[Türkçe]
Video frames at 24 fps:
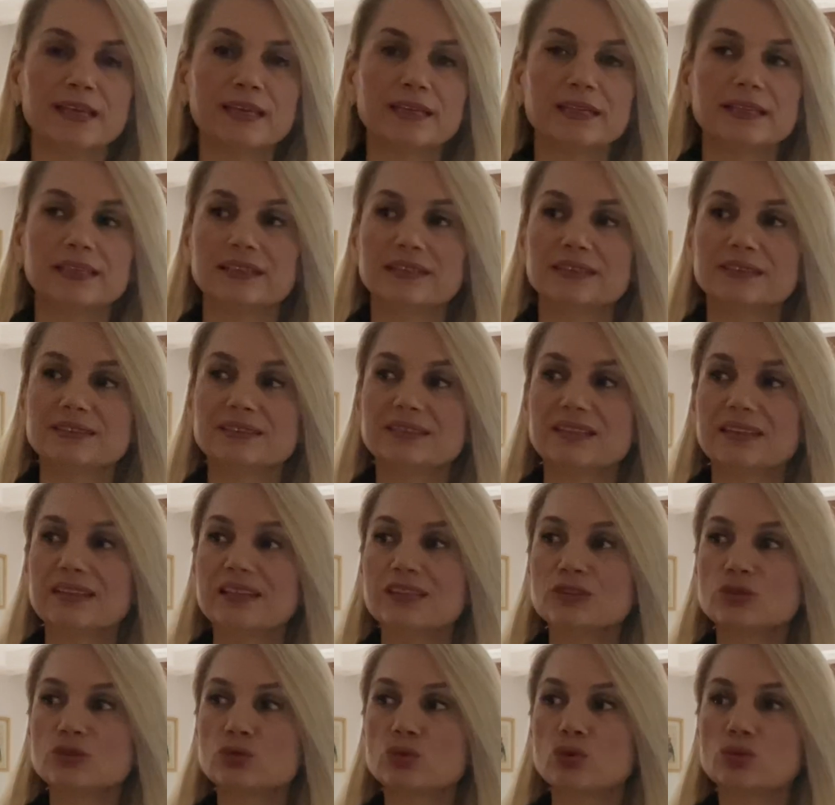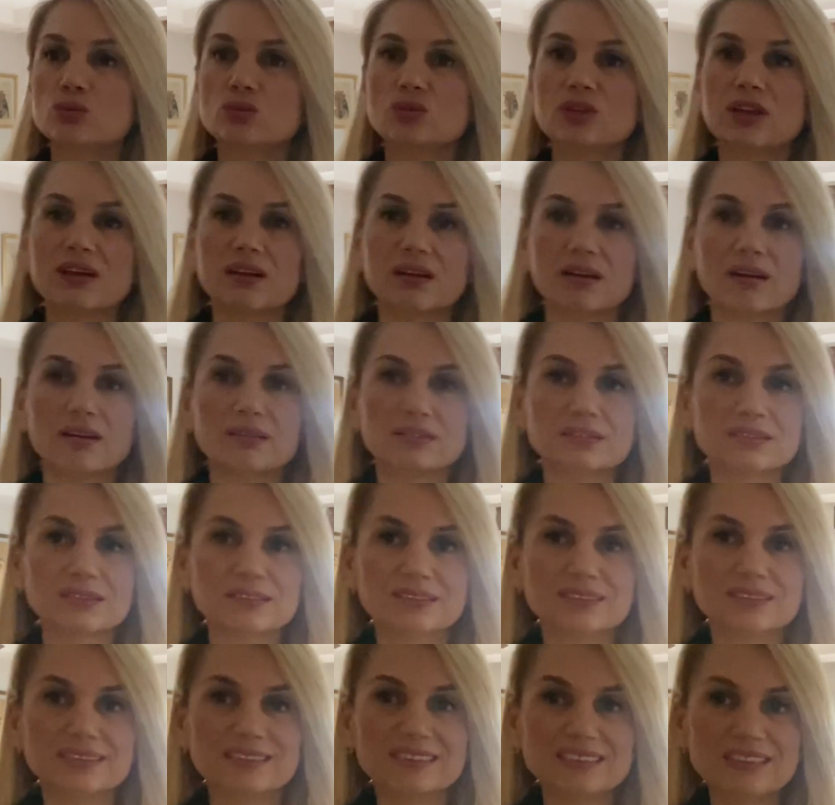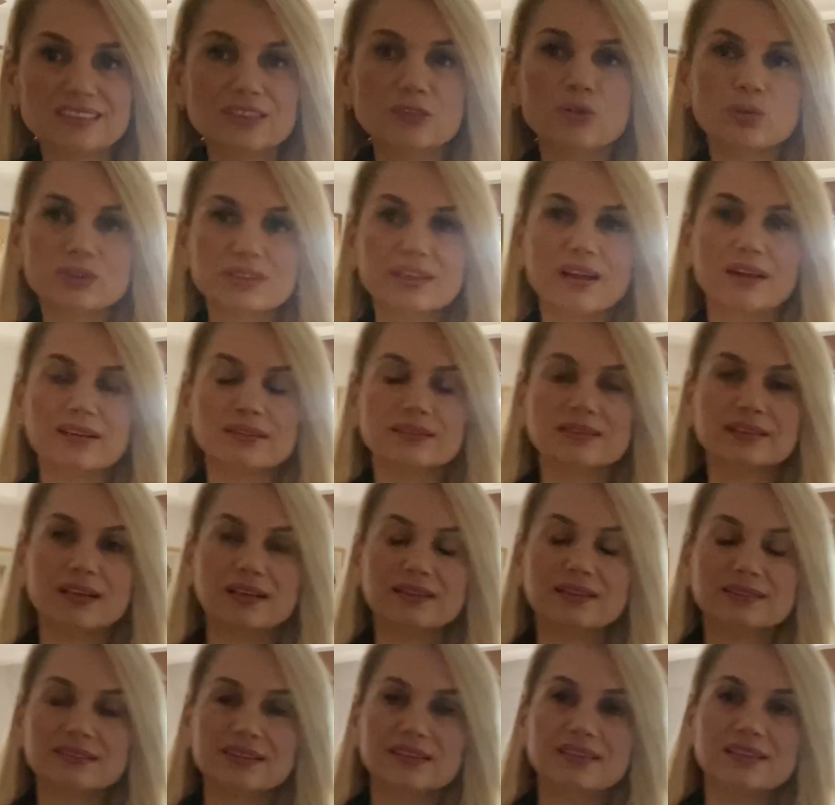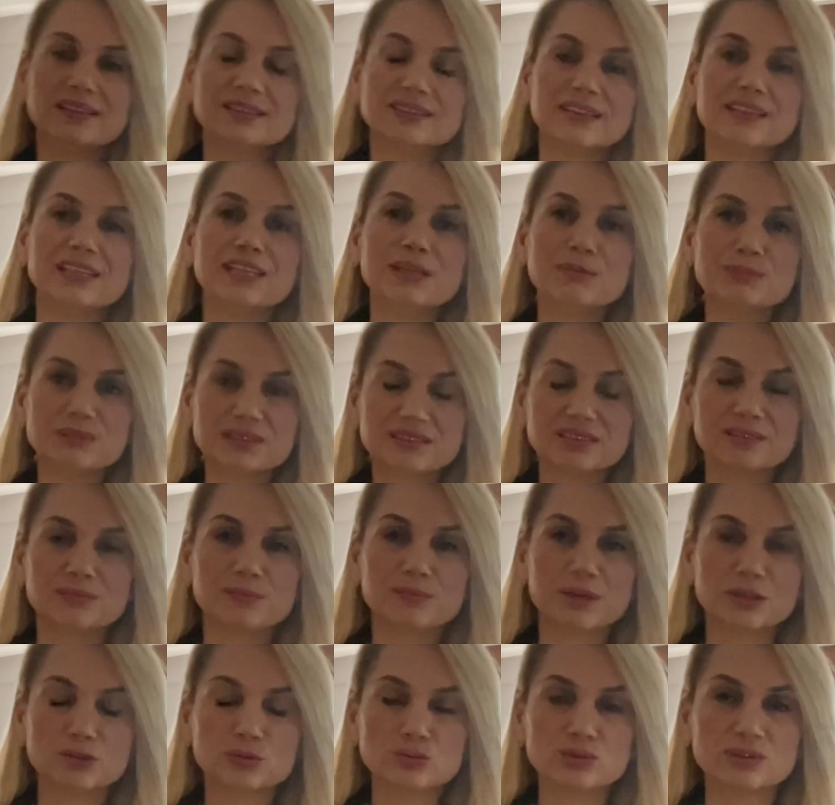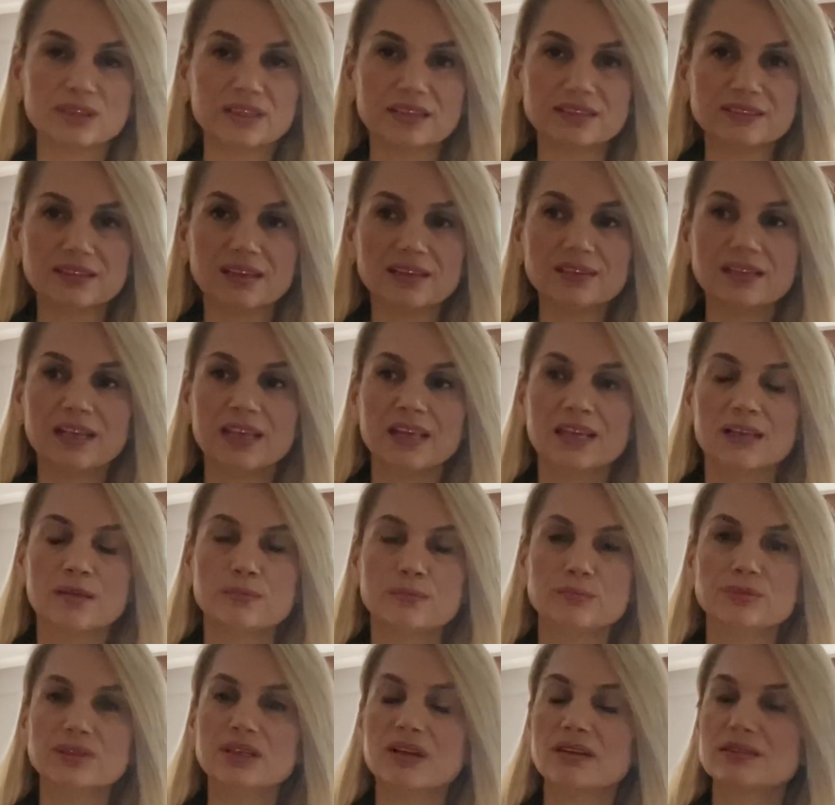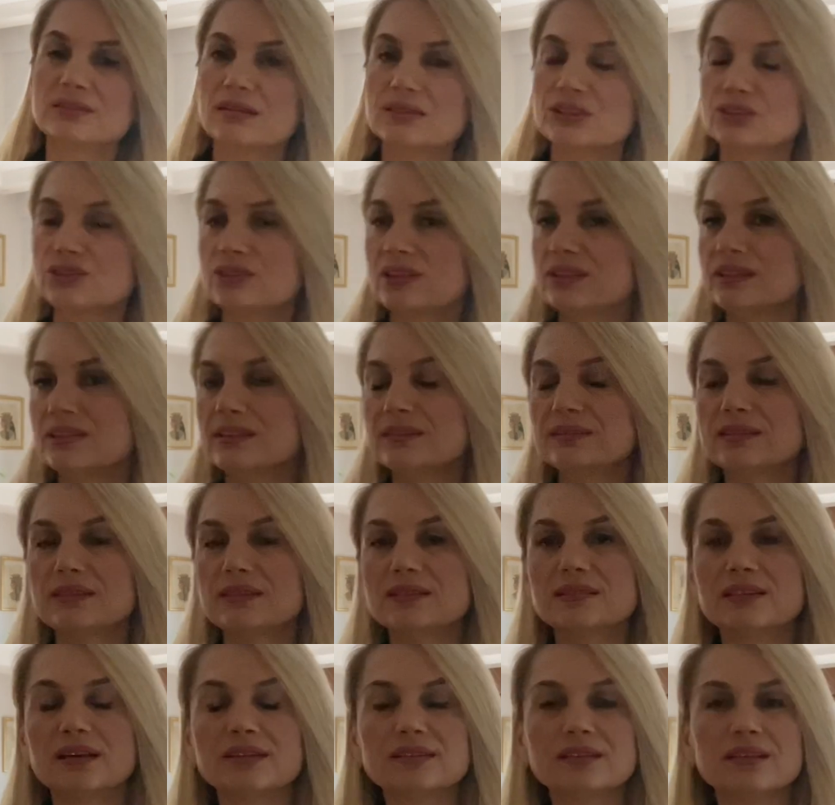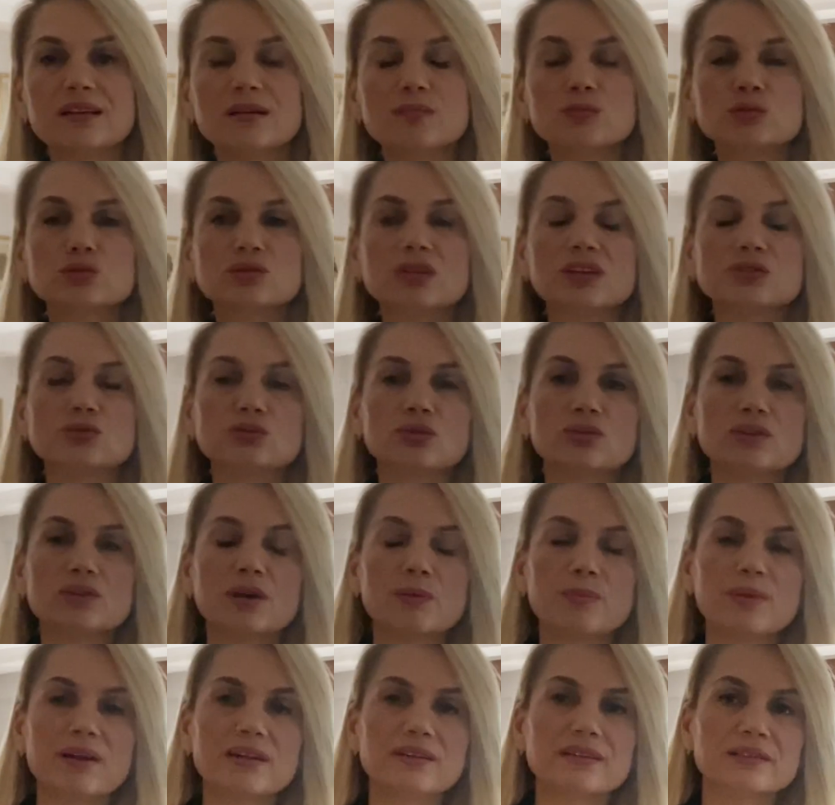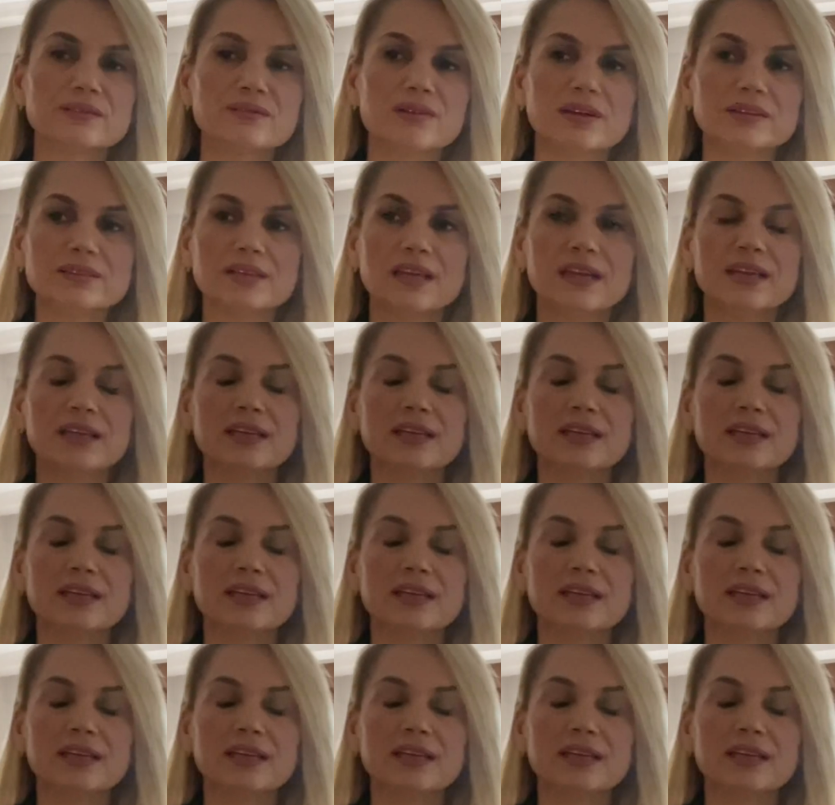E, sene sonuna artık giriyorken yani sene, seneyi bitirmek üzereyken bir yanda işte İngiltere'den gelen mutasyon haberleri var.